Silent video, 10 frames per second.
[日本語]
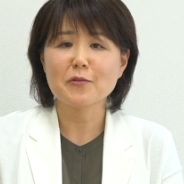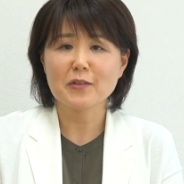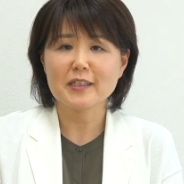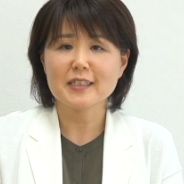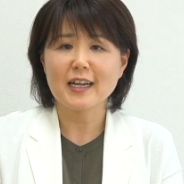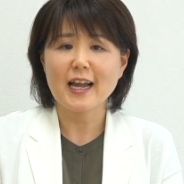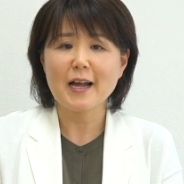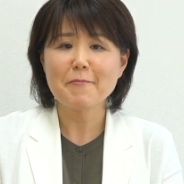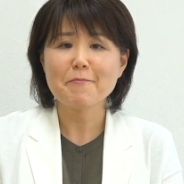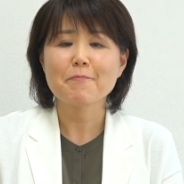問ですか
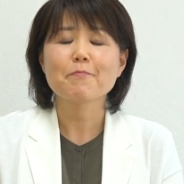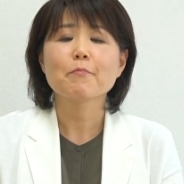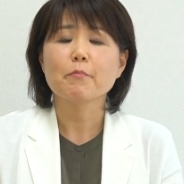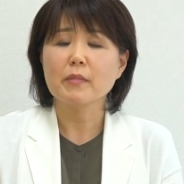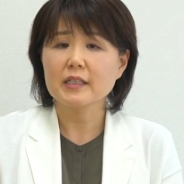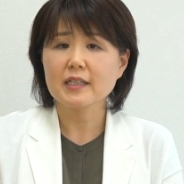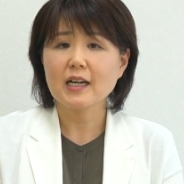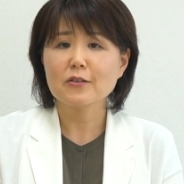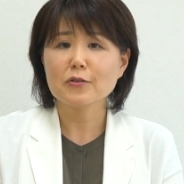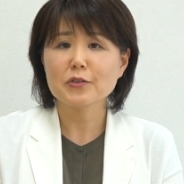ら
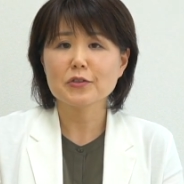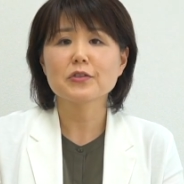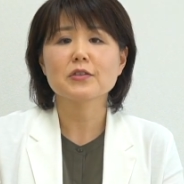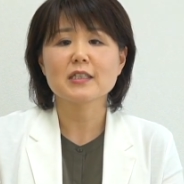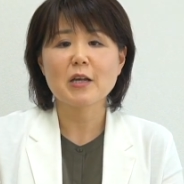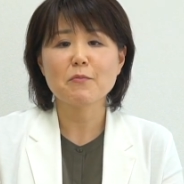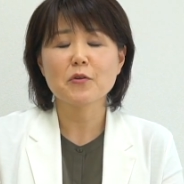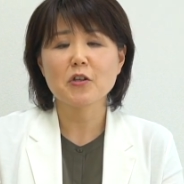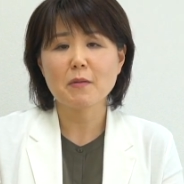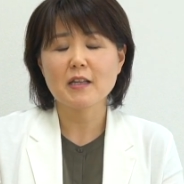メジャーとする専
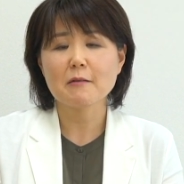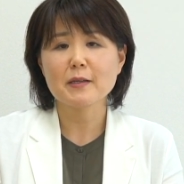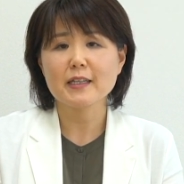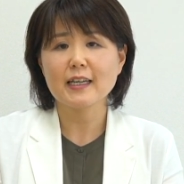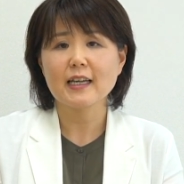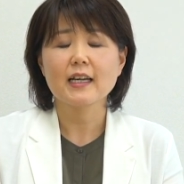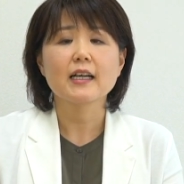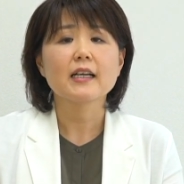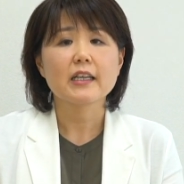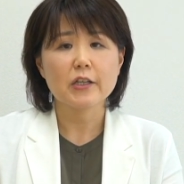門の学びに
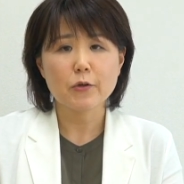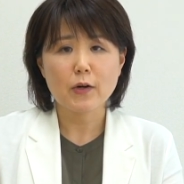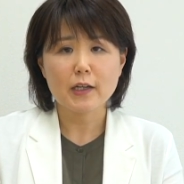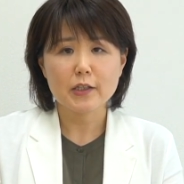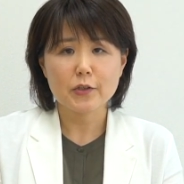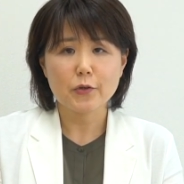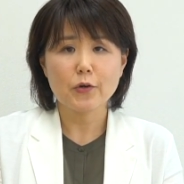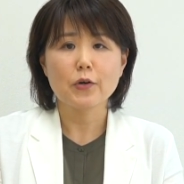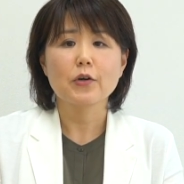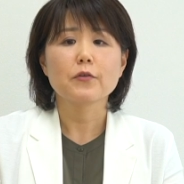広がり
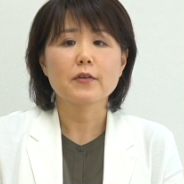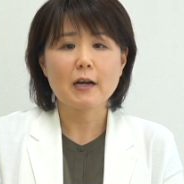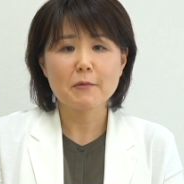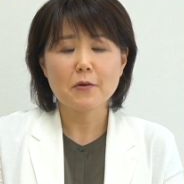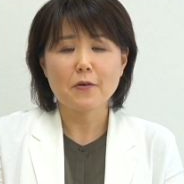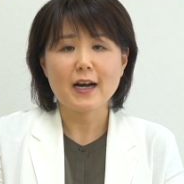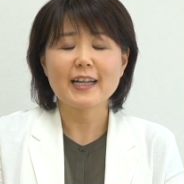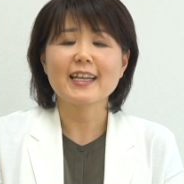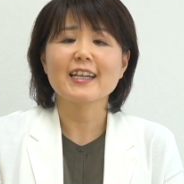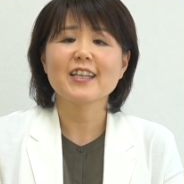と深みを
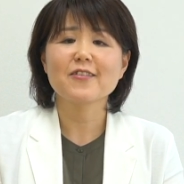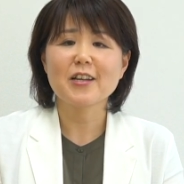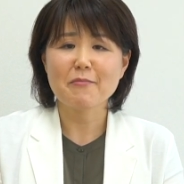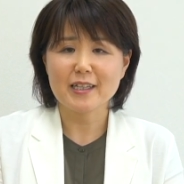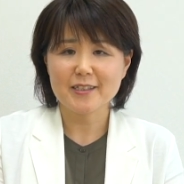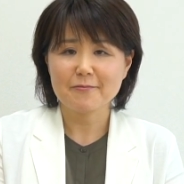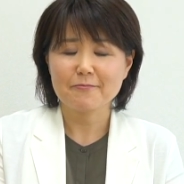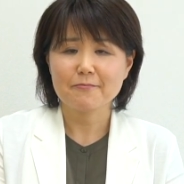与えてくれます